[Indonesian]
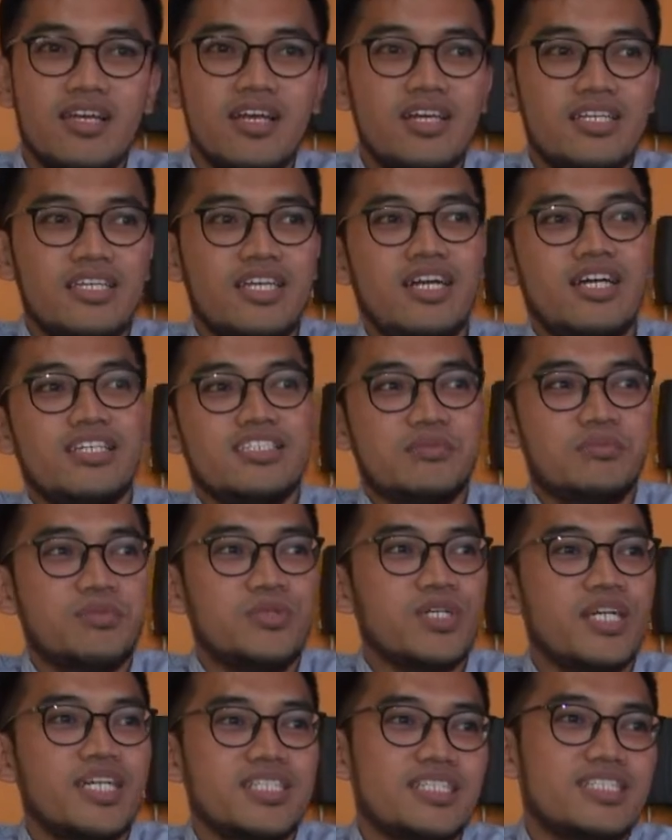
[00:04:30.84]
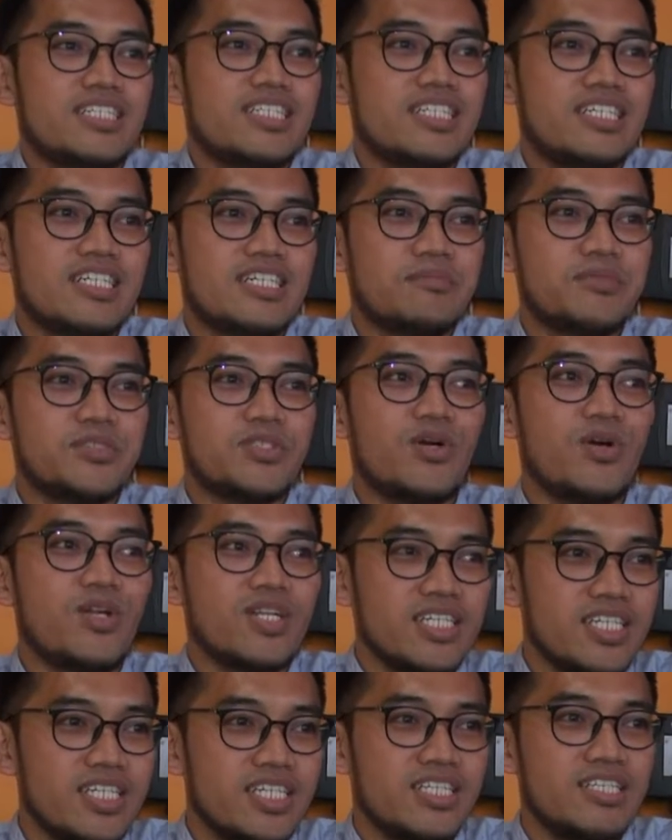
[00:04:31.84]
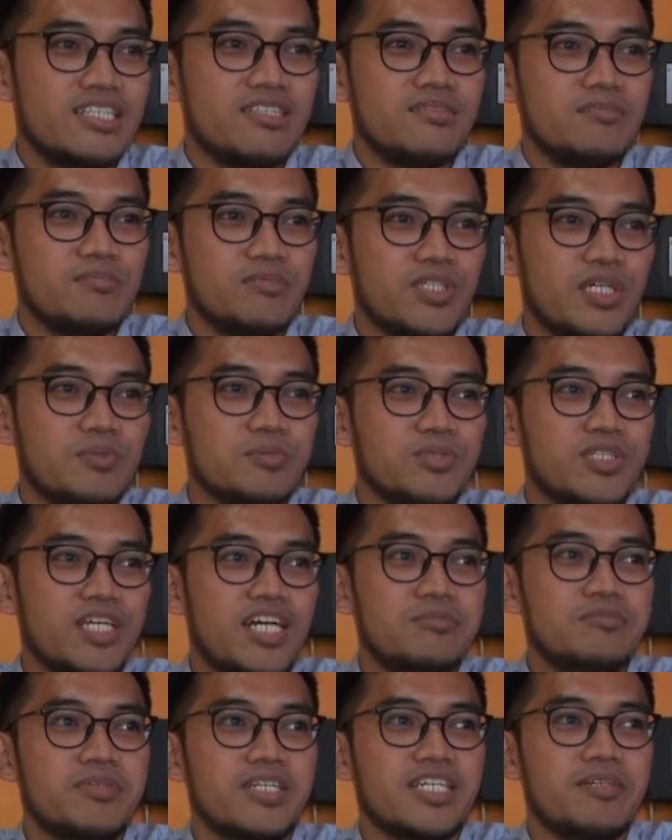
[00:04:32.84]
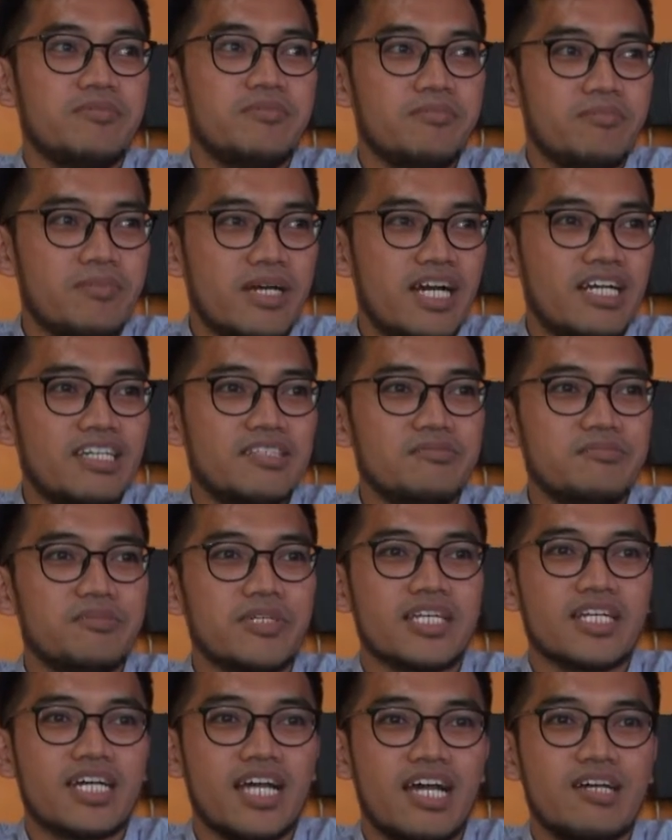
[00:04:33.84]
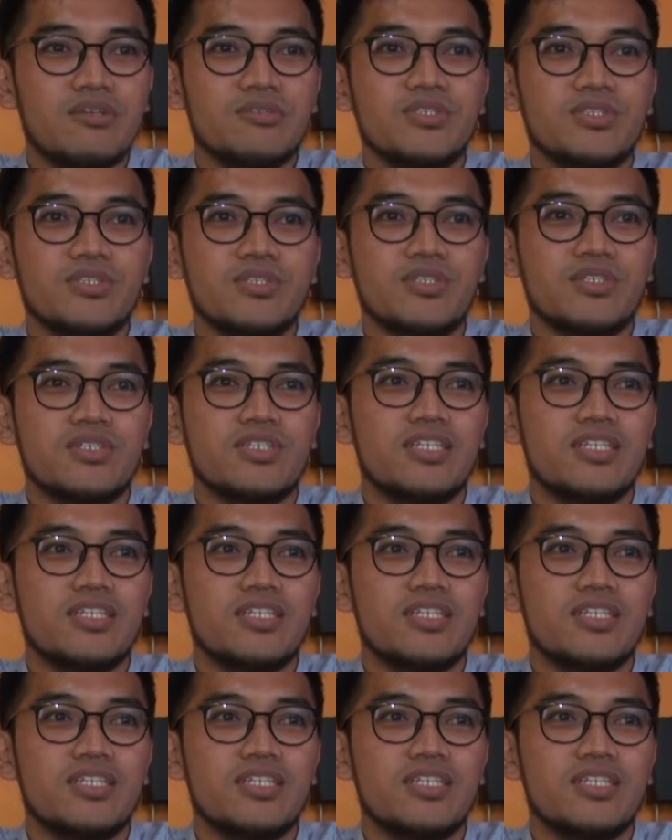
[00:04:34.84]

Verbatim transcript: ya semoga tetap solid mudah-mudahan berkembang berkah untuk